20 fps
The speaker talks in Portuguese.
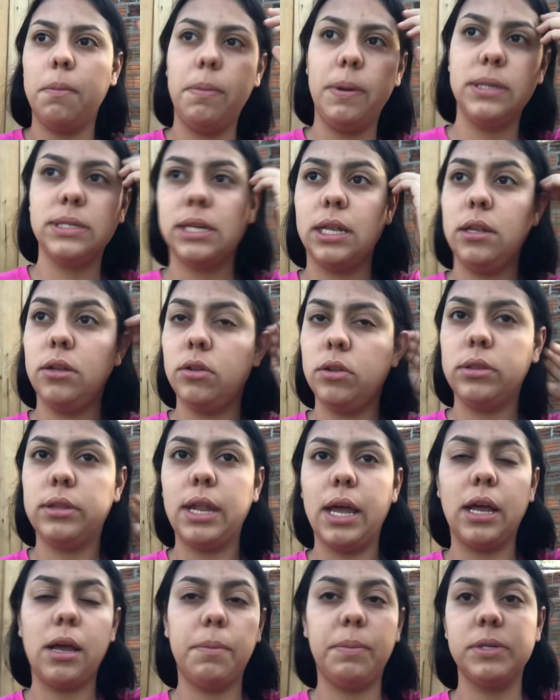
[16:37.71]
Parece que ele não
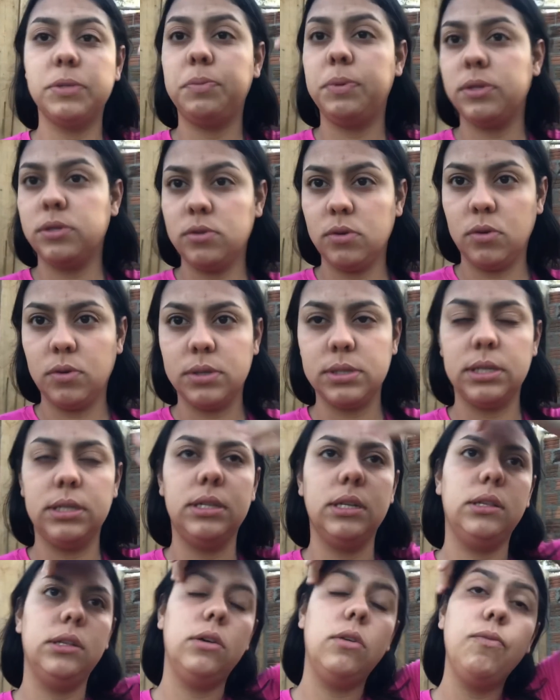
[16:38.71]
entrega para as pessoas,
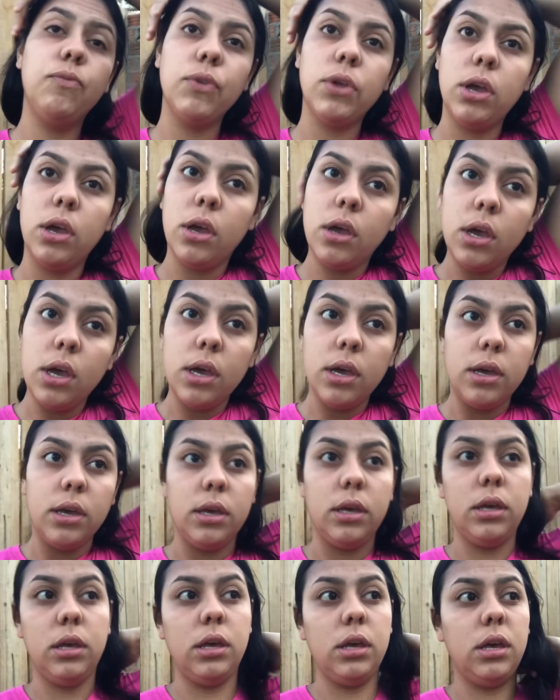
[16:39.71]
entendeu?
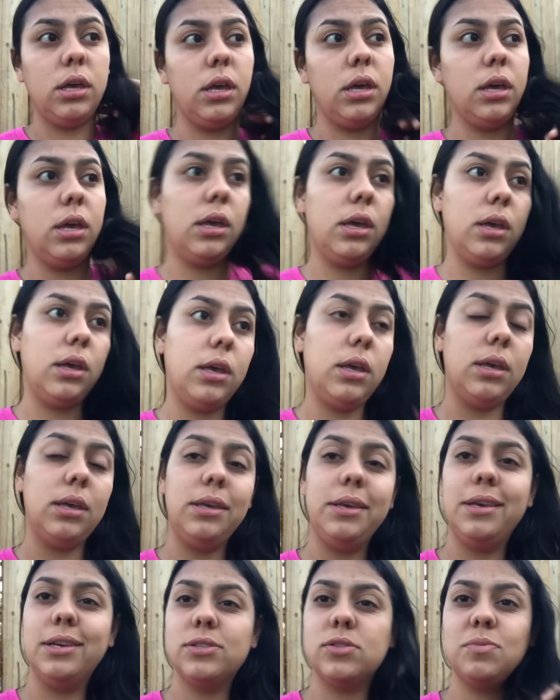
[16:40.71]
E,
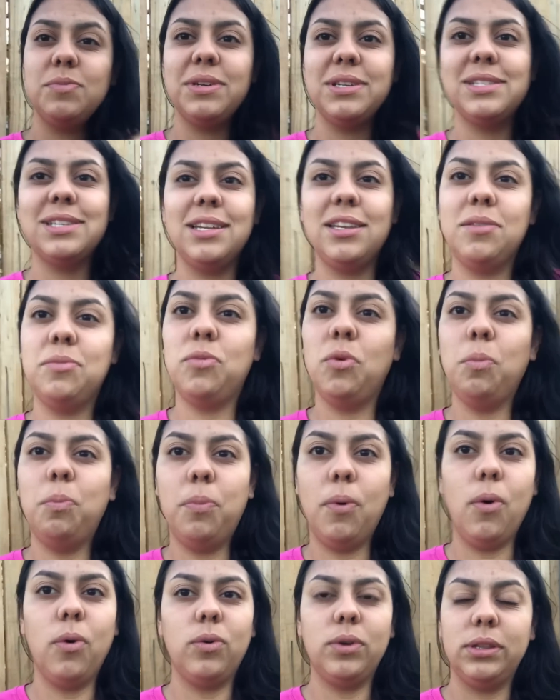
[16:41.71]
e, isso me desanima um
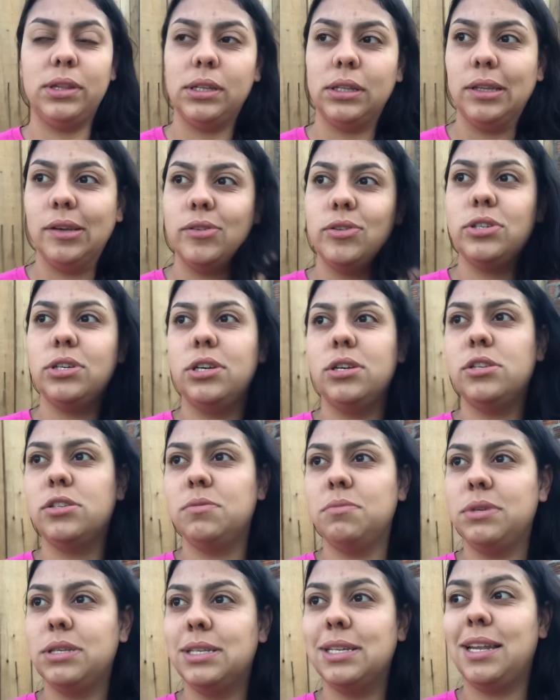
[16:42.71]
pouco, entendeu, gente?
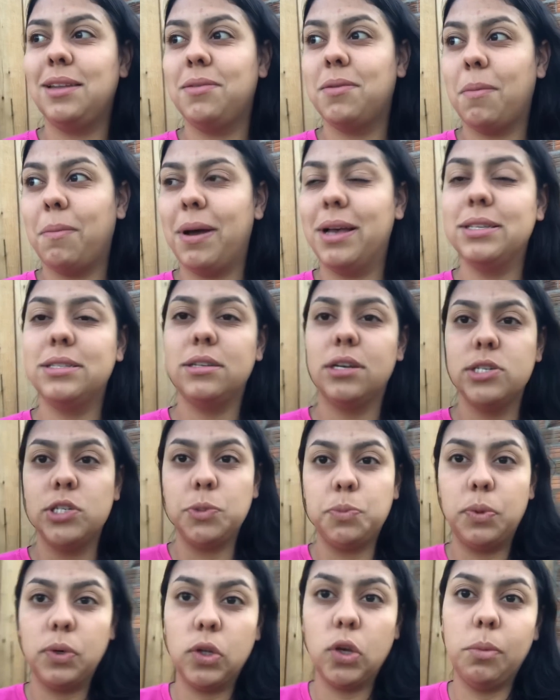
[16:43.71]
Me desanima bastante
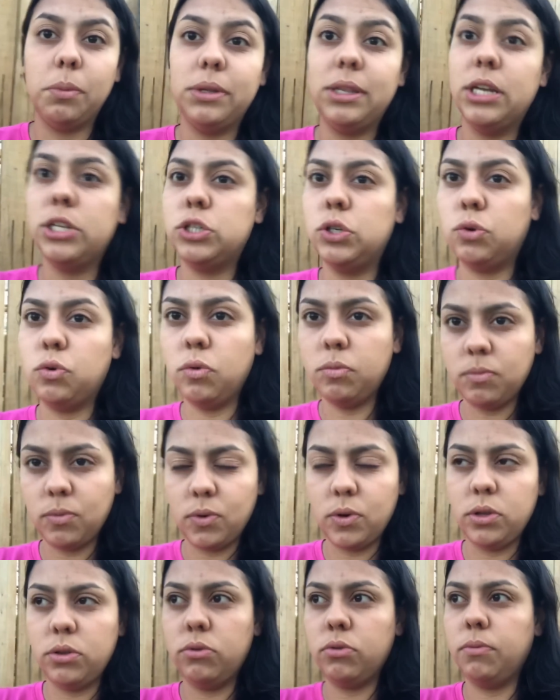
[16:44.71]
porque eu me dedico
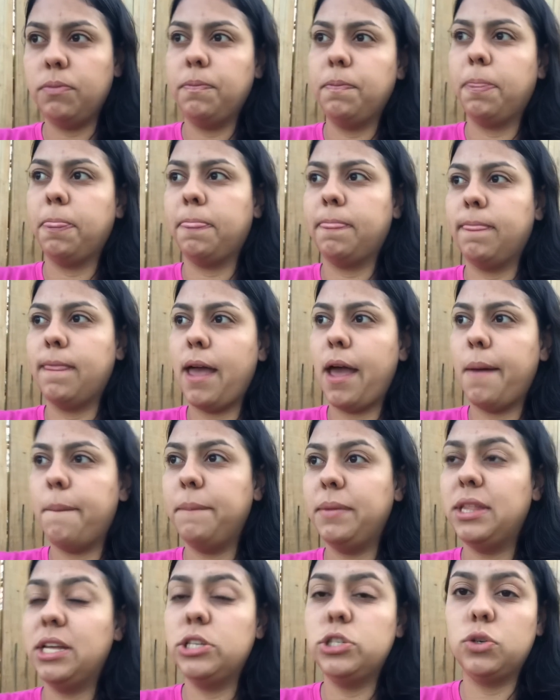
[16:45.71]
muito, tá?
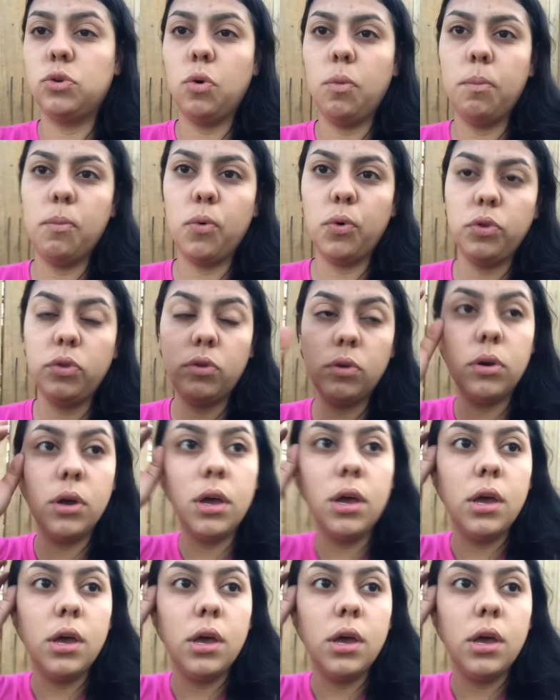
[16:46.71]
Me dedico muito.